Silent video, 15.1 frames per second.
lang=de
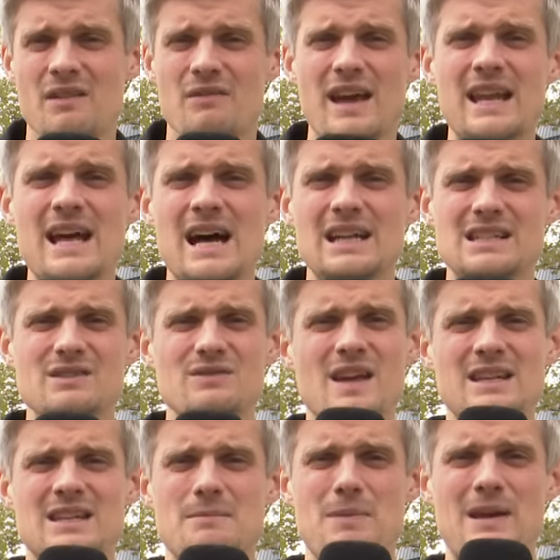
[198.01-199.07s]
Werner hat es
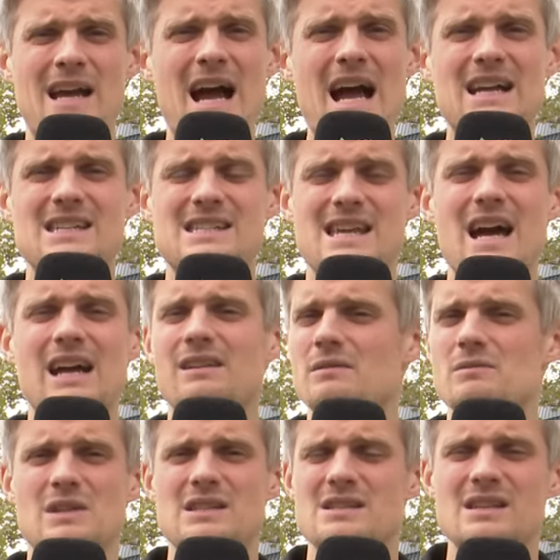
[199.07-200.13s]
während der PK gesagt,
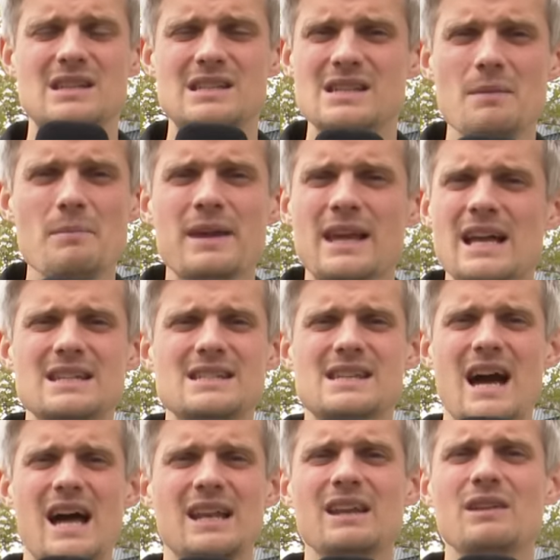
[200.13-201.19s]
das interessiert mich alles
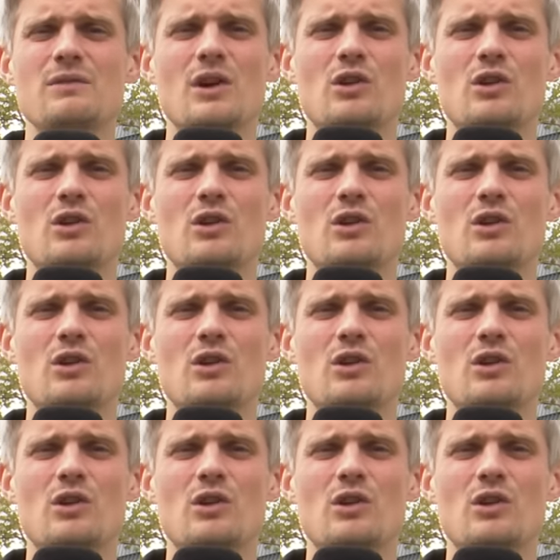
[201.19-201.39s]
gar nicht.